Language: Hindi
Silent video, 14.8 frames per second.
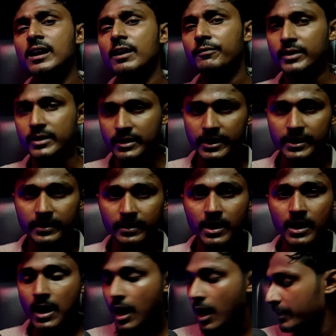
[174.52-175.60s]
या फिर नहीं
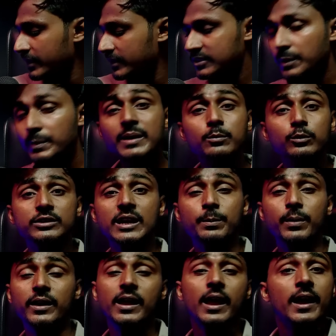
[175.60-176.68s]
हम इन सभी मुद्दे
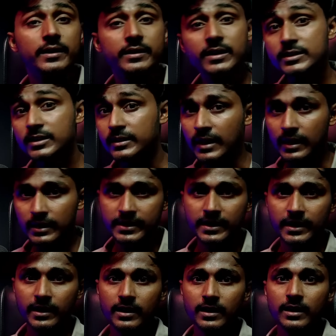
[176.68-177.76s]
पर नज़र
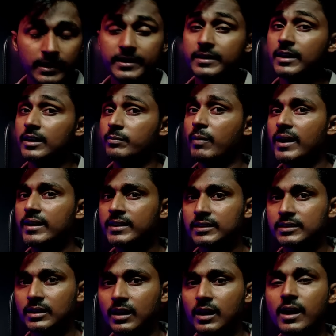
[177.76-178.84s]
डालेंगे लेकिन हर बार की
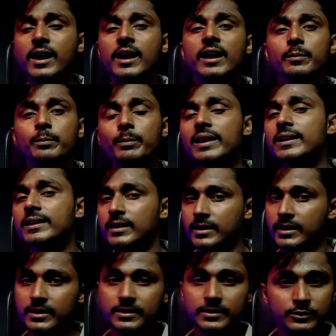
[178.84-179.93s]
तरह मिल
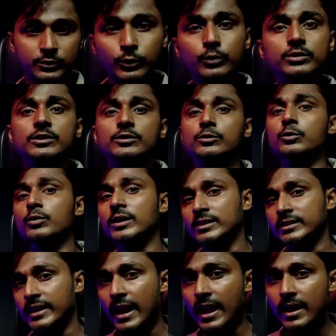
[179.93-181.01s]
करके शुरू से शुरू
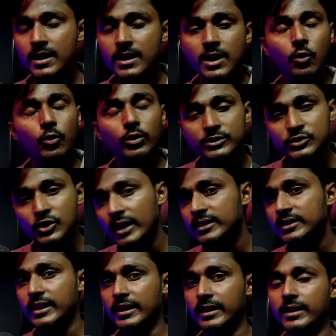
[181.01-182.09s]
करते हैं और
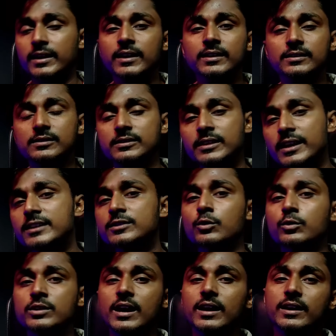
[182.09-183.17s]
जानते हैं देश
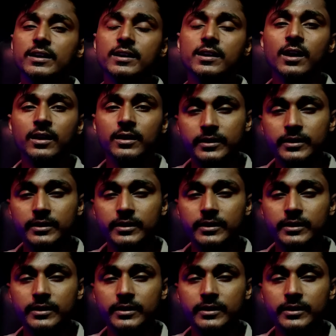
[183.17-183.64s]
दुनिया की